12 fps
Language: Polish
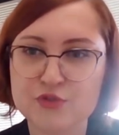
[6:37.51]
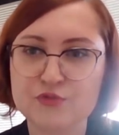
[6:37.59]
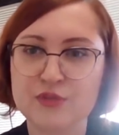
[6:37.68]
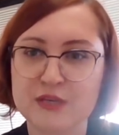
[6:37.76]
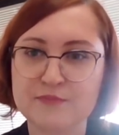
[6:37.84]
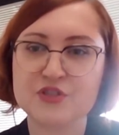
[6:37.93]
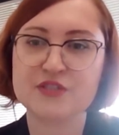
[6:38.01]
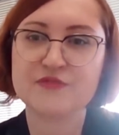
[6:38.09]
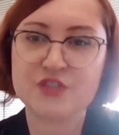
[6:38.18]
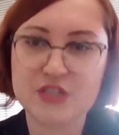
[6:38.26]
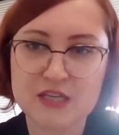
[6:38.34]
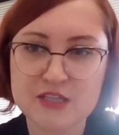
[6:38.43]
którzy tutaj
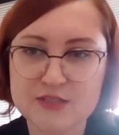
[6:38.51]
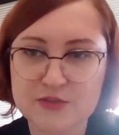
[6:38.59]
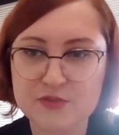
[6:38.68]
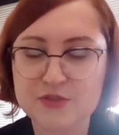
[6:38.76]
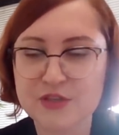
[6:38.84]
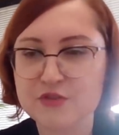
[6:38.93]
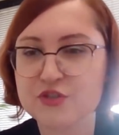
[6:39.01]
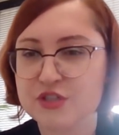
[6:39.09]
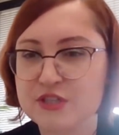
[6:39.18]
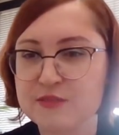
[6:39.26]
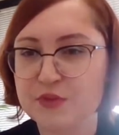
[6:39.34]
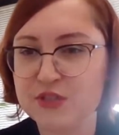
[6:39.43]
przyzwyczajeni są do tego,
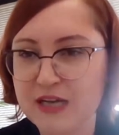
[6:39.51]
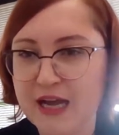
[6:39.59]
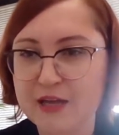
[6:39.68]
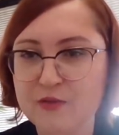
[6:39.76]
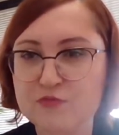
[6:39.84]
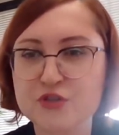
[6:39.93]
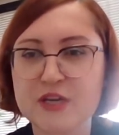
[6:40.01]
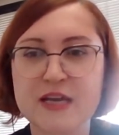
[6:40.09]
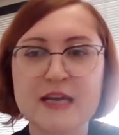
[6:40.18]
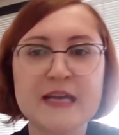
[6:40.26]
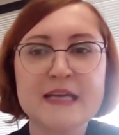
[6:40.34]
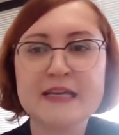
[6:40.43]
że się spotykają,
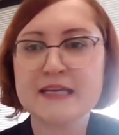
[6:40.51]
że,